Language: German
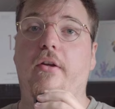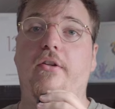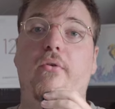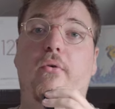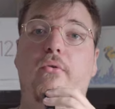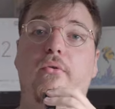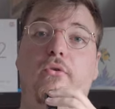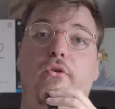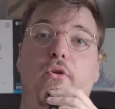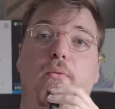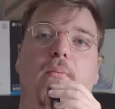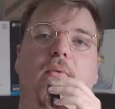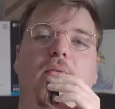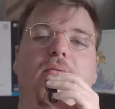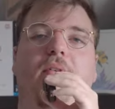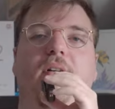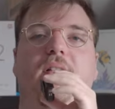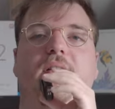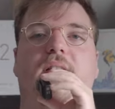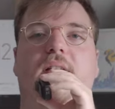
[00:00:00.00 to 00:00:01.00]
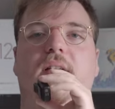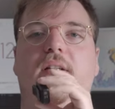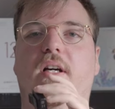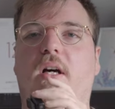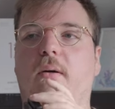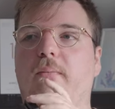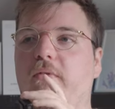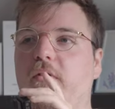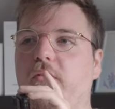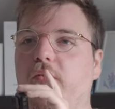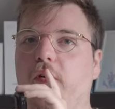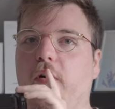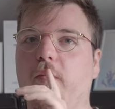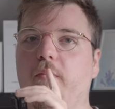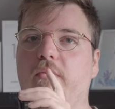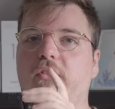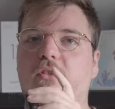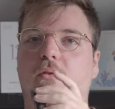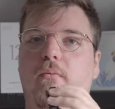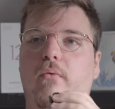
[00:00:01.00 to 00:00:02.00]
Jo YouTube, was geht ab?
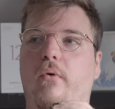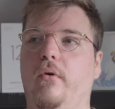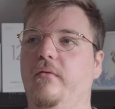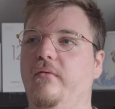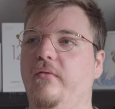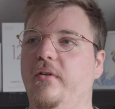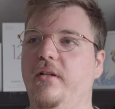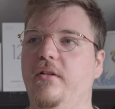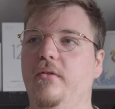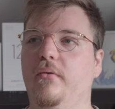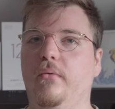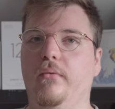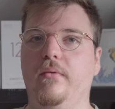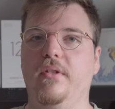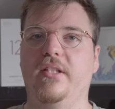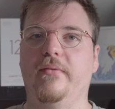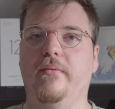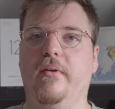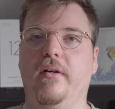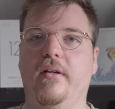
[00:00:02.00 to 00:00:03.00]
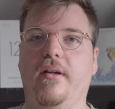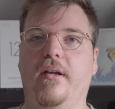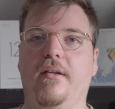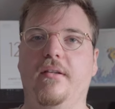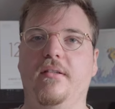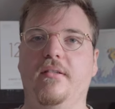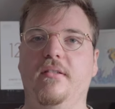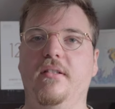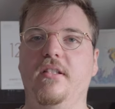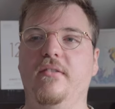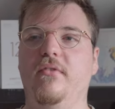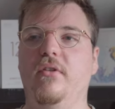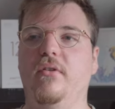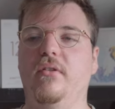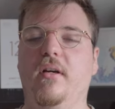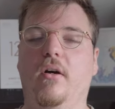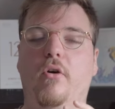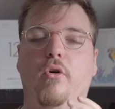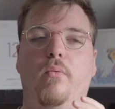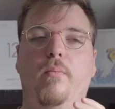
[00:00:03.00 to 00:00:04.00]
Willkommen zum neuen Video. Und zwar geht es in diesem Video
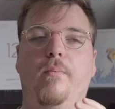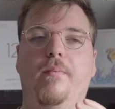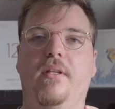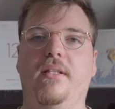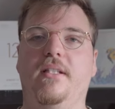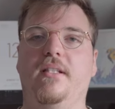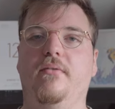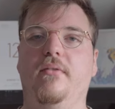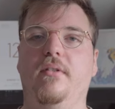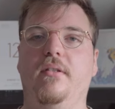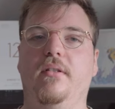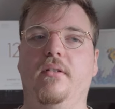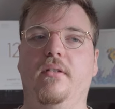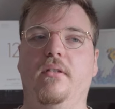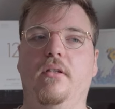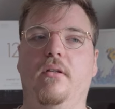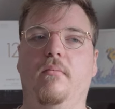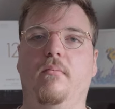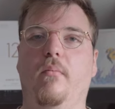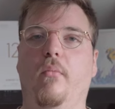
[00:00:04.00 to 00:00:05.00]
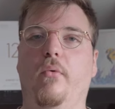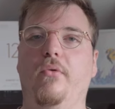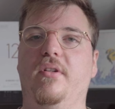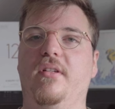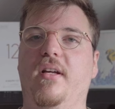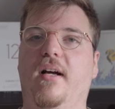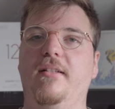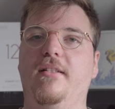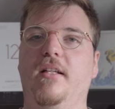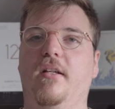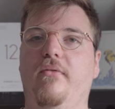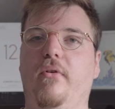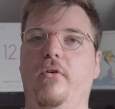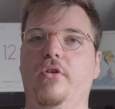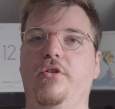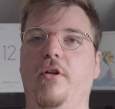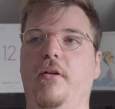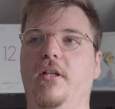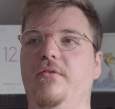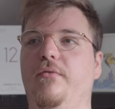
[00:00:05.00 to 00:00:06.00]
darum, dass wir ähm, unseren Alltag
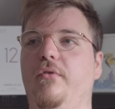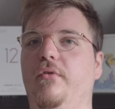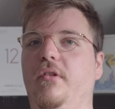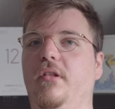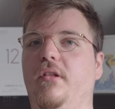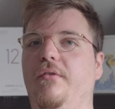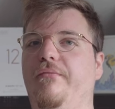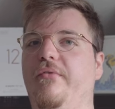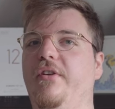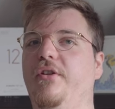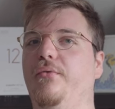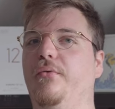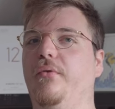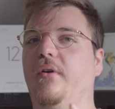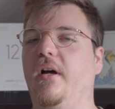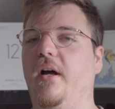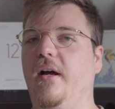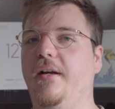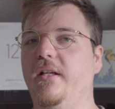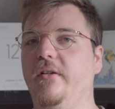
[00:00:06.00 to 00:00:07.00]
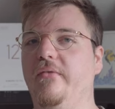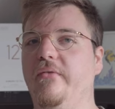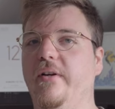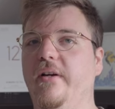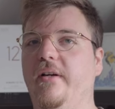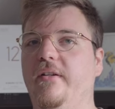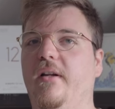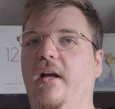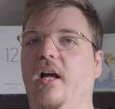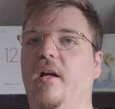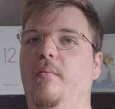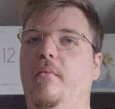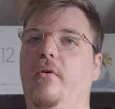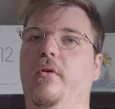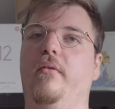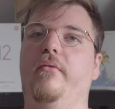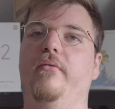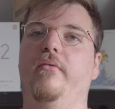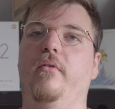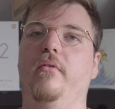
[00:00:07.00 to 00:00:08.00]
vorstellen. Es wird eine Videoreihe werden.
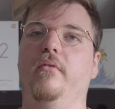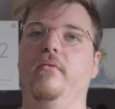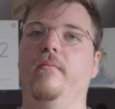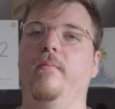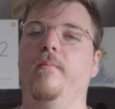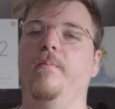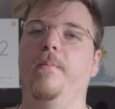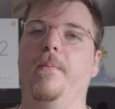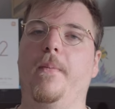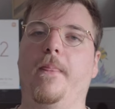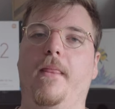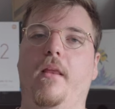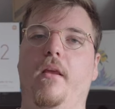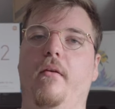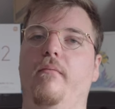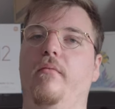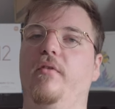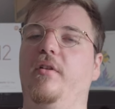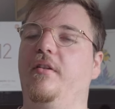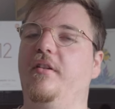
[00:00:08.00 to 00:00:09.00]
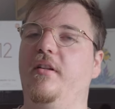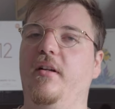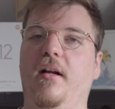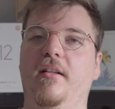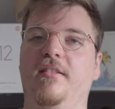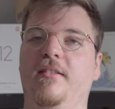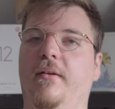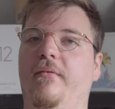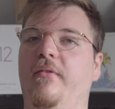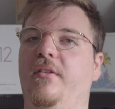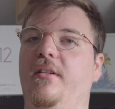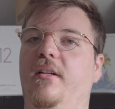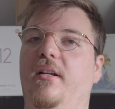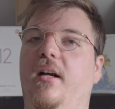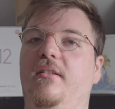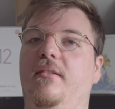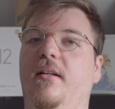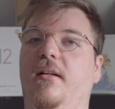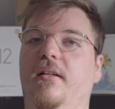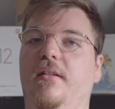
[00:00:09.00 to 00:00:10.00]
Einmal von Daniel gezeigt, wie sein
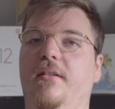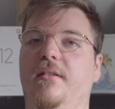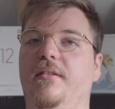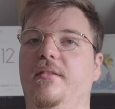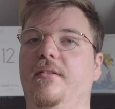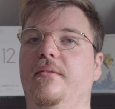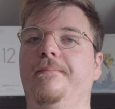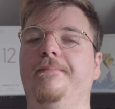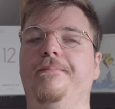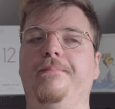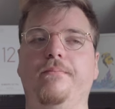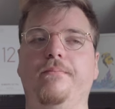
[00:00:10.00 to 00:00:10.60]
Alltag ist.